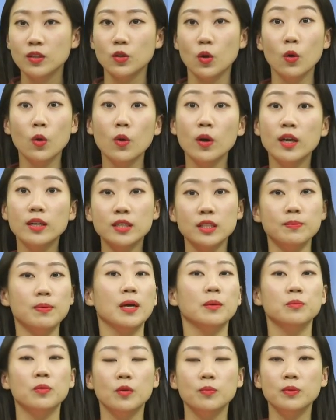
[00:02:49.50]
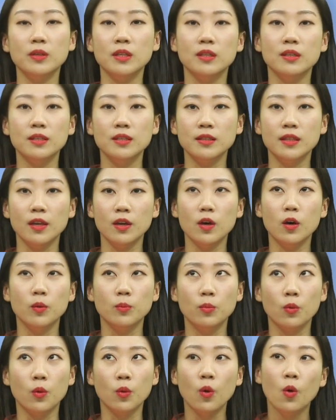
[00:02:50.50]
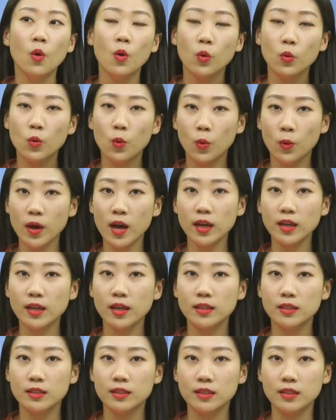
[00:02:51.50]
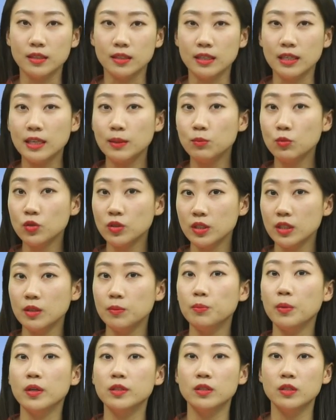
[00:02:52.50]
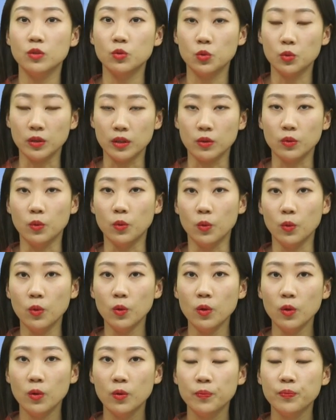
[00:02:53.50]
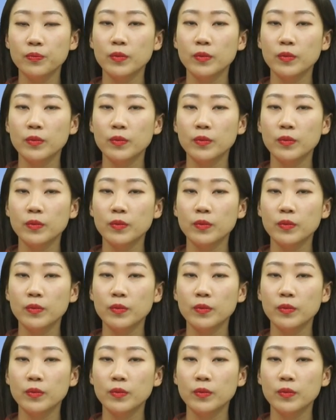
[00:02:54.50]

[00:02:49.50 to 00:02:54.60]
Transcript: 여러 가지 방법이 있는데요. 뭐 공항에는 리무진 버스도 있고